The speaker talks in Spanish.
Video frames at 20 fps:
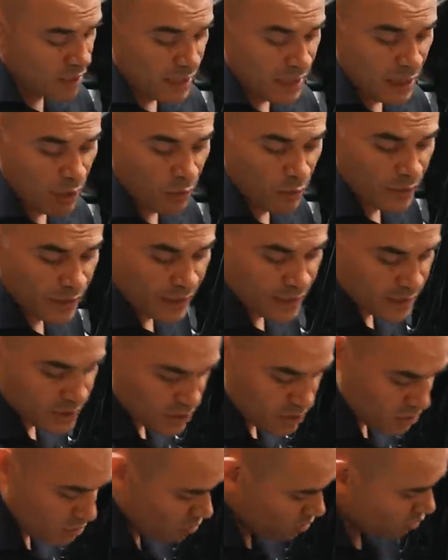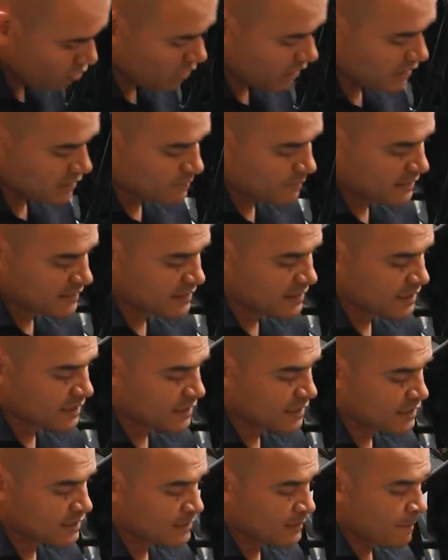la ubicación o las
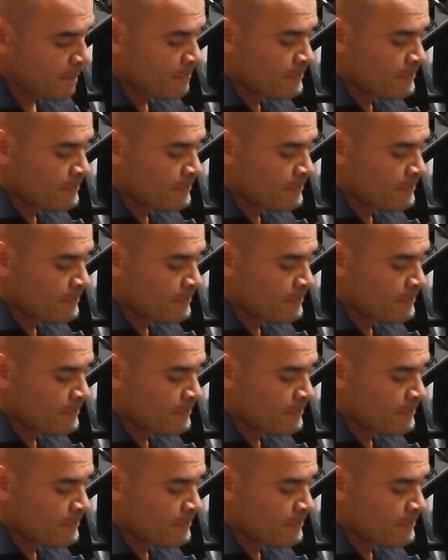pastillas